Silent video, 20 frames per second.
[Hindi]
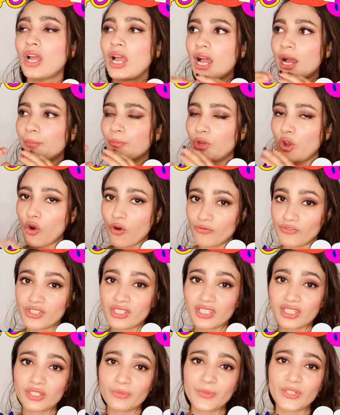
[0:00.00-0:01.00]
अपने
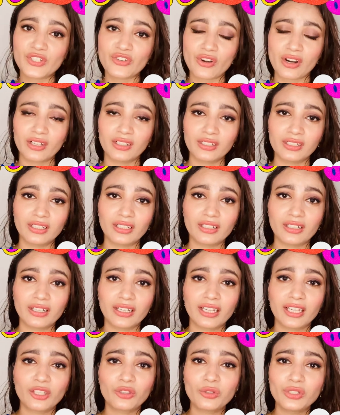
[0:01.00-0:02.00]
ऑफिस में स्ट्रगल कर रहे
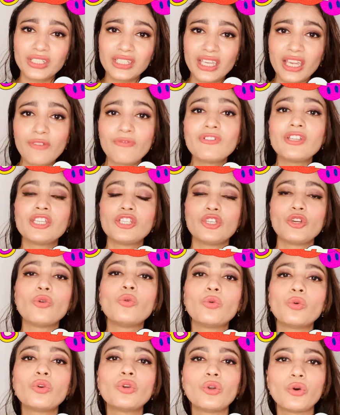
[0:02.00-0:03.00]
हैं तो ये वीडियो
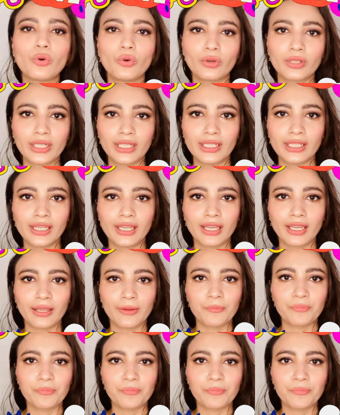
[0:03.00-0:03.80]
उन लोगों के लिए है